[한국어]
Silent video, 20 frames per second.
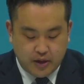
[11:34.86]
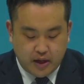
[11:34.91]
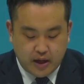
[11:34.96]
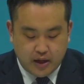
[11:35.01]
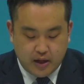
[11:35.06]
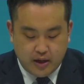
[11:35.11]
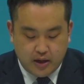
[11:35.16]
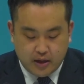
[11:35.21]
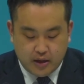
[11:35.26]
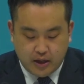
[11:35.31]

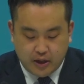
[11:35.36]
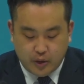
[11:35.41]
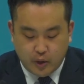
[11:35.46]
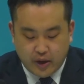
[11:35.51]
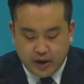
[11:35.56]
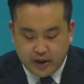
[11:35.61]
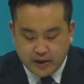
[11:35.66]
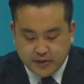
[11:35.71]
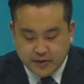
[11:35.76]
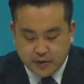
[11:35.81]
우리가
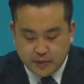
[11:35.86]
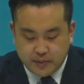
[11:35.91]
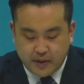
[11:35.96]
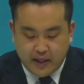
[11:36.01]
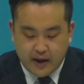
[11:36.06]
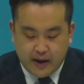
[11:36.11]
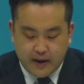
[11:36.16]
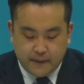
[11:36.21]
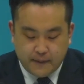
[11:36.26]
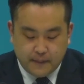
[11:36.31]

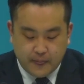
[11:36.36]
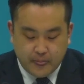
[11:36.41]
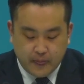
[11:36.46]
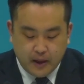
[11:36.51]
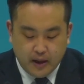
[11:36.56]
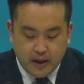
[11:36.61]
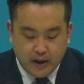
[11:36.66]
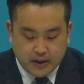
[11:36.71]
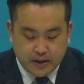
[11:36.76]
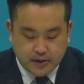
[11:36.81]
기도하겠습니다.
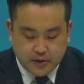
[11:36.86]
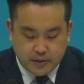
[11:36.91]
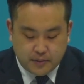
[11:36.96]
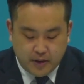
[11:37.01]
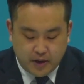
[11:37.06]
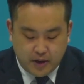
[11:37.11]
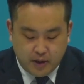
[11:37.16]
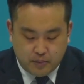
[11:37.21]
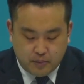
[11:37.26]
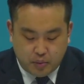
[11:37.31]

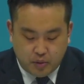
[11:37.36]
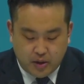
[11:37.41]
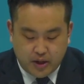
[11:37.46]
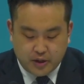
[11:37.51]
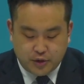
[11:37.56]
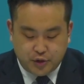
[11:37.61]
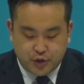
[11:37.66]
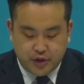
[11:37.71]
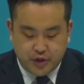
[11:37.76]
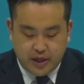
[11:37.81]
특별히
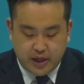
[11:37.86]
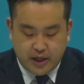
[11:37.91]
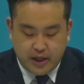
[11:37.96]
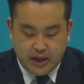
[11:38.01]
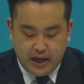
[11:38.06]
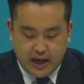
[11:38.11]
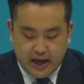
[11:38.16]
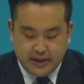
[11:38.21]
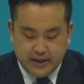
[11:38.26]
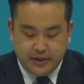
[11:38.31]

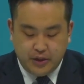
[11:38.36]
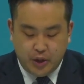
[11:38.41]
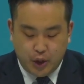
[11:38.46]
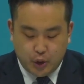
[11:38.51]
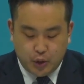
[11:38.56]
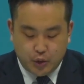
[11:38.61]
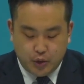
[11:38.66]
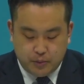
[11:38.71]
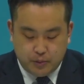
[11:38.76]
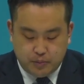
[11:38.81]
부활주일에 한
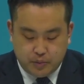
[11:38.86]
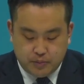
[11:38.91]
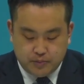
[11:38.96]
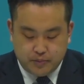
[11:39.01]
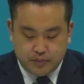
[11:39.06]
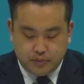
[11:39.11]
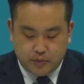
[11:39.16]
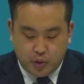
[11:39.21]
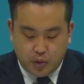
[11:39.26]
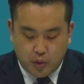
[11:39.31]
영혼을
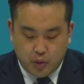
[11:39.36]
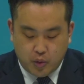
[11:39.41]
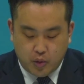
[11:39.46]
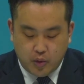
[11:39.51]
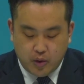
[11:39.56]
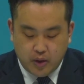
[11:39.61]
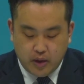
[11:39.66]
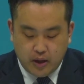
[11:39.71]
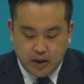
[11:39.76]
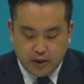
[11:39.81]

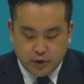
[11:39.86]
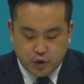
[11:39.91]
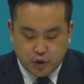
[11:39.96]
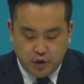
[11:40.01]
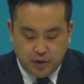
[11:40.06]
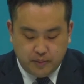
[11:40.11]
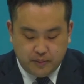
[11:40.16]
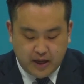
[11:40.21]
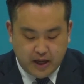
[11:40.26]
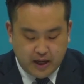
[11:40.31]
품고
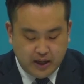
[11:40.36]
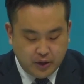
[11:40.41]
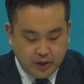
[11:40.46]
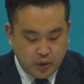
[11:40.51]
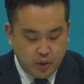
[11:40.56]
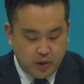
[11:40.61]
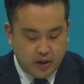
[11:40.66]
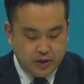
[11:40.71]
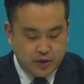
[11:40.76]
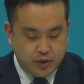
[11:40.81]
주님께
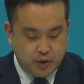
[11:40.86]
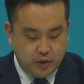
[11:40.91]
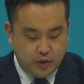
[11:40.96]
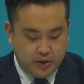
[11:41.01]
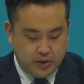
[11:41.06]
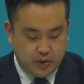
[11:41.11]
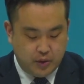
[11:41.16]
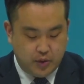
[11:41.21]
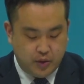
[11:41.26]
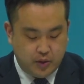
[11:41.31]
인도할
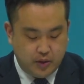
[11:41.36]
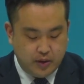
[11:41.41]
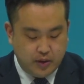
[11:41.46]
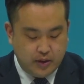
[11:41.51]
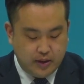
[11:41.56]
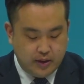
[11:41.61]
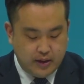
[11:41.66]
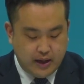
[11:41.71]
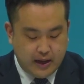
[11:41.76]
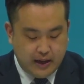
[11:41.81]
수 있도록
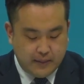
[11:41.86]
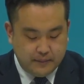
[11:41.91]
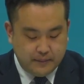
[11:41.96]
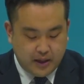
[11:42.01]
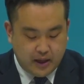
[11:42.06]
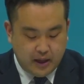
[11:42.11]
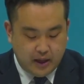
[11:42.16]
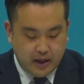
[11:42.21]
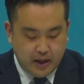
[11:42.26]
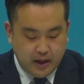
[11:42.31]

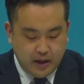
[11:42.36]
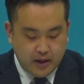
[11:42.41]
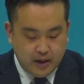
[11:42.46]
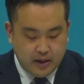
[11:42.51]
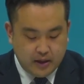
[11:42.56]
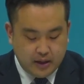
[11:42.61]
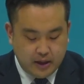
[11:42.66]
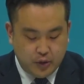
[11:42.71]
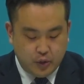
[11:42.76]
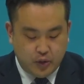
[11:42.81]
함께
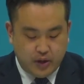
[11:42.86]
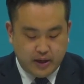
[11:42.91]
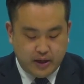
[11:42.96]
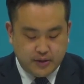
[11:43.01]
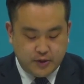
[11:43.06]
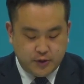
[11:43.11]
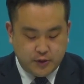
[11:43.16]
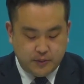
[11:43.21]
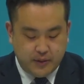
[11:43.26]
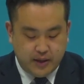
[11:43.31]

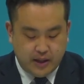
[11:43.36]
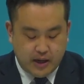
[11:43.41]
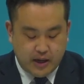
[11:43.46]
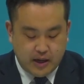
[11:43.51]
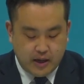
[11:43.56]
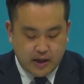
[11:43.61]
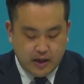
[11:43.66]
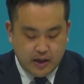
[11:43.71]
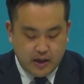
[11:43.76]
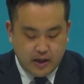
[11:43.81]

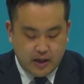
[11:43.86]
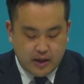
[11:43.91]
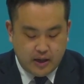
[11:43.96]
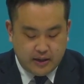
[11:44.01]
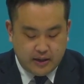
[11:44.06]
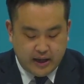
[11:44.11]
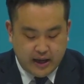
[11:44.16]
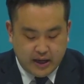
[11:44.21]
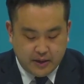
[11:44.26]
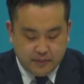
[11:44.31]
기도하겠습니다.
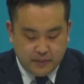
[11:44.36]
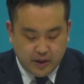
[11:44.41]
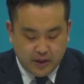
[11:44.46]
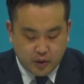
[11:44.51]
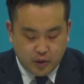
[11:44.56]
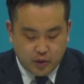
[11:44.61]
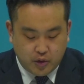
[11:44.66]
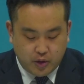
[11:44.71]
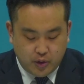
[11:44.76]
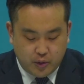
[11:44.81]

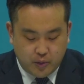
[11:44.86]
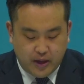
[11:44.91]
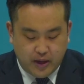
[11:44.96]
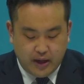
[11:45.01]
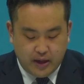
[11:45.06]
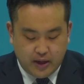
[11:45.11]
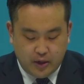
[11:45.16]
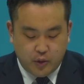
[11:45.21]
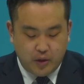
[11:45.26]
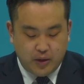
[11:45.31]
대한민국을
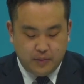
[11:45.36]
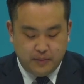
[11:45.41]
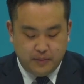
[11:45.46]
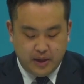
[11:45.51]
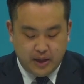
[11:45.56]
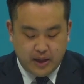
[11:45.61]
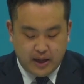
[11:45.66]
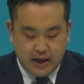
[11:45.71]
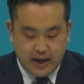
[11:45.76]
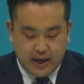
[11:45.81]
위해
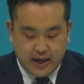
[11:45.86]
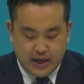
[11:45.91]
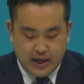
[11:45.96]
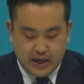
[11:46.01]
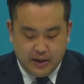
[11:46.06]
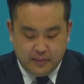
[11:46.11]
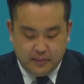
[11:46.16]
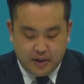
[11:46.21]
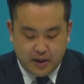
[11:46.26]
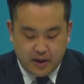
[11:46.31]
기도합니다.
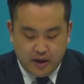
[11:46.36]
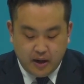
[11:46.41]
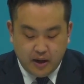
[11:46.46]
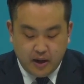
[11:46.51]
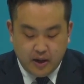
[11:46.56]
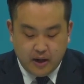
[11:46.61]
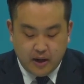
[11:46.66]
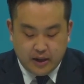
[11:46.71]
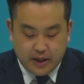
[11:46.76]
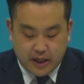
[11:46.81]

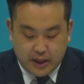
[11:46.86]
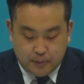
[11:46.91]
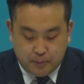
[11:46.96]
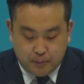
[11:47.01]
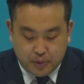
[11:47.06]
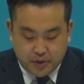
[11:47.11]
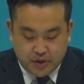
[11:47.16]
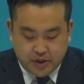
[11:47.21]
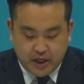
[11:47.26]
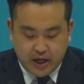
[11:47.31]
하나님을
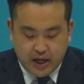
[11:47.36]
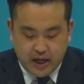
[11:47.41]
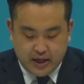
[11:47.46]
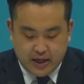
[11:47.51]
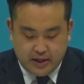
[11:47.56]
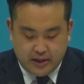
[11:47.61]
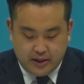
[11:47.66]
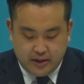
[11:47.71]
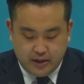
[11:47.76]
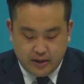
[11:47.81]
기쁘시게
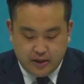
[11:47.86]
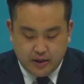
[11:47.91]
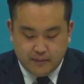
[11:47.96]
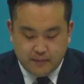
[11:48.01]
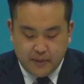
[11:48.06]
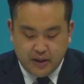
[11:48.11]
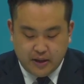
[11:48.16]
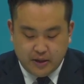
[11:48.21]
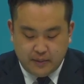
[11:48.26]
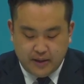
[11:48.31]
하는
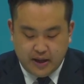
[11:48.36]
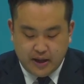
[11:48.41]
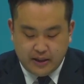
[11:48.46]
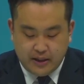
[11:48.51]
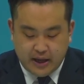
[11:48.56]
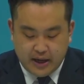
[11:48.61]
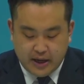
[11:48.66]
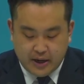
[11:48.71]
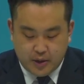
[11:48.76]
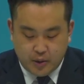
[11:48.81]

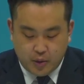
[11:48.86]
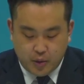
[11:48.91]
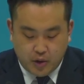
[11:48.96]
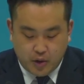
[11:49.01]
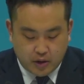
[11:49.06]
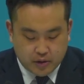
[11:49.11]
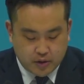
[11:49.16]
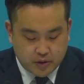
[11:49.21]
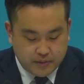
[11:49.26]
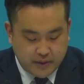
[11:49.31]
믿음의 나라로
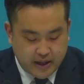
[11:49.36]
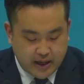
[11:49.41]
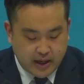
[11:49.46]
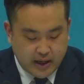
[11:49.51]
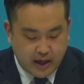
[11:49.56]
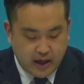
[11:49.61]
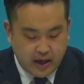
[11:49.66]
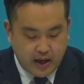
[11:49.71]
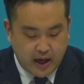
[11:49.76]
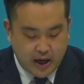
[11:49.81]

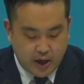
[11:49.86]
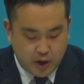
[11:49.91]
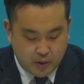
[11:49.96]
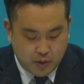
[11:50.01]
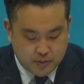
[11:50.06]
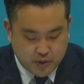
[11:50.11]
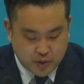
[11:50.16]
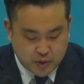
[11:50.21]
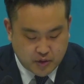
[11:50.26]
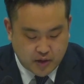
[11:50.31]
거듭나게
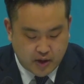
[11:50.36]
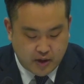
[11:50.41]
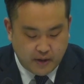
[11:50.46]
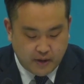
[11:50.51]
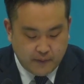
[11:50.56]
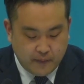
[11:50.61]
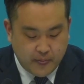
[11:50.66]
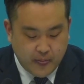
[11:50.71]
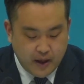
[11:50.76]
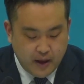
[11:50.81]

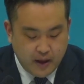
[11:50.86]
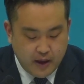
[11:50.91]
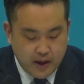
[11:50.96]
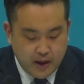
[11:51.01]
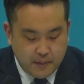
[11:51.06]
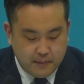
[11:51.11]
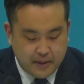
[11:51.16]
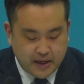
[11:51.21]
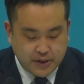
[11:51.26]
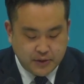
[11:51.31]
하옵소서.
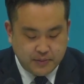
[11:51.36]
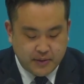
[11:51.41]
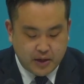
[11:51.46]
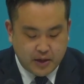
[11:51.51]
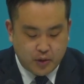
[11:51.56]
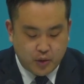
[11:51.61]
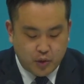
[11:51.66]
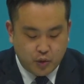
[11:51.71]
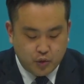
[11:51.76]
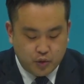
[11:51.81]

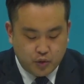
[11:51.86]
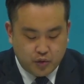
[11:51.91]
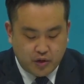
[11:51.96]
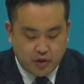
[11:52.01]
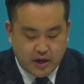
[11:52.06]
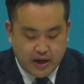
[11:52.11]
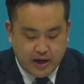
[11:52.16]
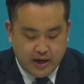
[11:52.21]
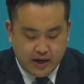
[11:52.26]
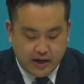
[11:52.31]
마지막으로
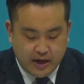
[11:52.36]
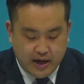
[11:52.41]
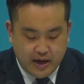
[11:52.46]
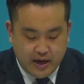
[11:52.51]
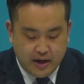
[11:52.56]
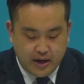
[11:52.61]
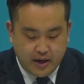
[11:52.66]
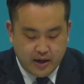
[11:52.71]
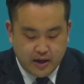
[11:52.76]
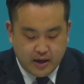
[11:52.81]

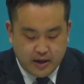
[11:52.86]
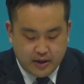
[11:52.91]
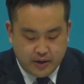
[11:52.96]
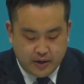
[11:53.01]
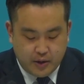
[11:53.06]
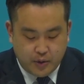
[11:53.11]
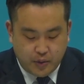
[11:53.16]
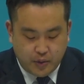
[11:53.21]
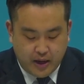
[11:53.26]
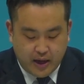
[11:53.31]

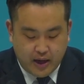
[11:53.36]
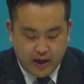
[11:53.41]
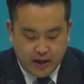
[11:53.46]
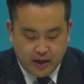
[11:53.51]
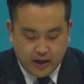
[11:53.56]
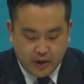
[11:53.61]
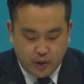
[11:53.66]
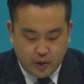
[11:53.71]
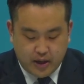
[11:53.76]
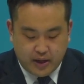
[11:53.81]
우크라이나를
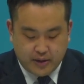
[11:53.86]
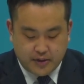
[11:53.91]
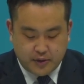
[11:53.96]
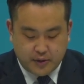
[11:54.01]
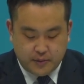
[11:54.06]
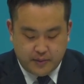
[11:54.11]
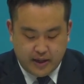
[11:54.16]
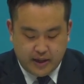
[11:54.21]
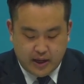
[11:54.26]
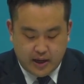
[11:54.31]
위해
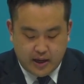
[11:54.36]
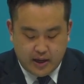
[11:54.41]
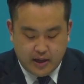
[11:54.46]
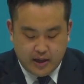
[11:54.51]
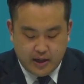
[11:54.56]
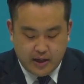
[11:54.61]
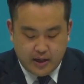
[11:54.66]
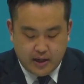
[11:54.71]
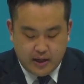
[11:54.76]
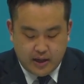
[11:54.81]
기도하겠습니다.
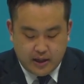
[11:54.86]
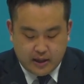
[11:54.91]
